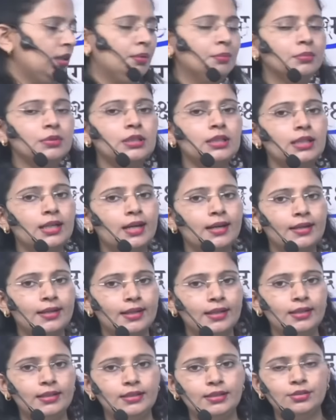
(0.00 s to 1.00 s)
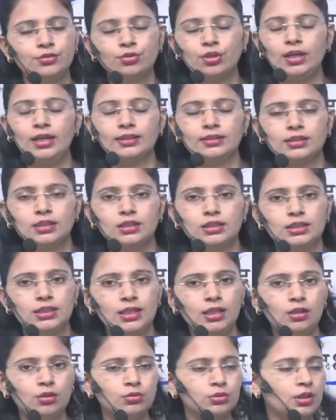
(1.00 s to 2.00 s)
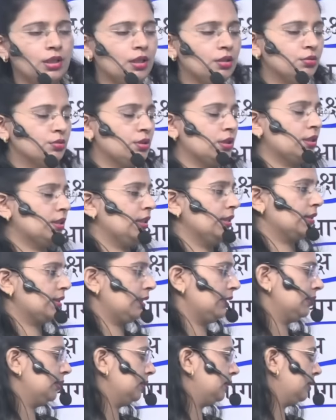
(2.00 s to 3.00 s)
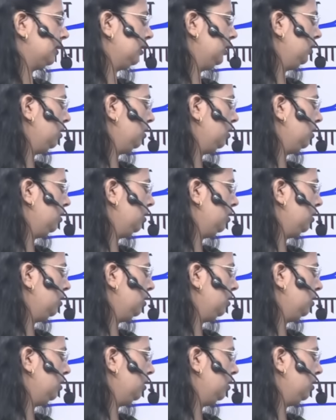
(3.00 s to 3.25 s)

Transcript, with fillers: हम कड़ा के लिए जो हाथ का कड़ा होता है उसे खर कह देते हैं